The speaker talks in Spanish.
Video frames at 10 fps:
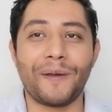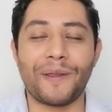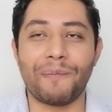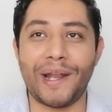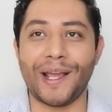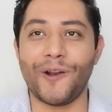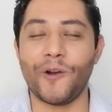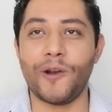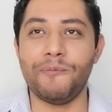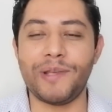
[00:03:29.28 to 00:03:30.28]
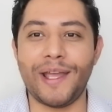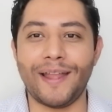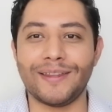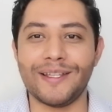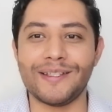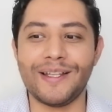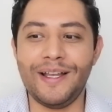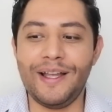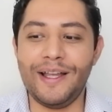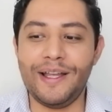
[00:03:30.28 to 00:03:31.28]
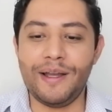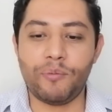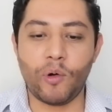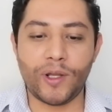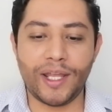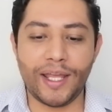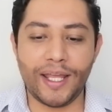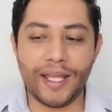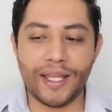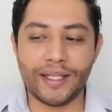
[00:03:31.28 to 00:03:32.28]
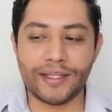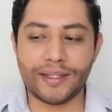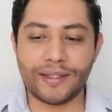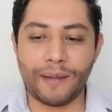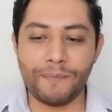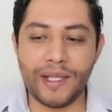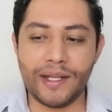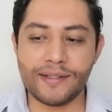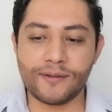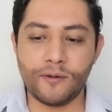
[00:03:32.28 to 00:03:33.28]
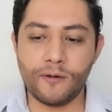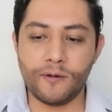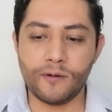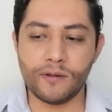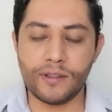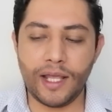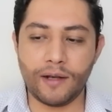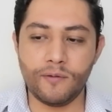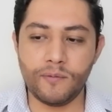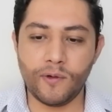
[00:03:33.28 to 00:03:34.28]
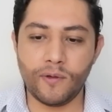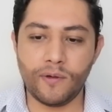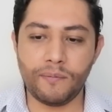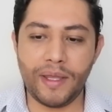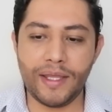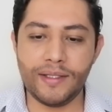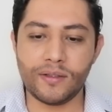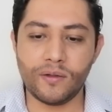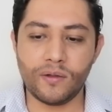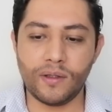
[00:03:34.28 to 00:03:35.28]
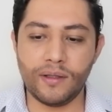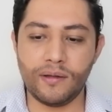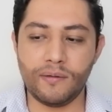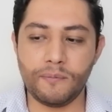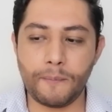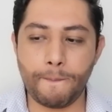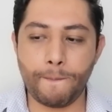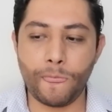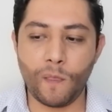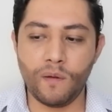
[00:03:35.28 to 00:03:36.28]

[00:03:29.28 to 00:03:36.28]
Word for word: qué, pena que no lo limpié antes, porque también eso de algún modo me hizo... Em,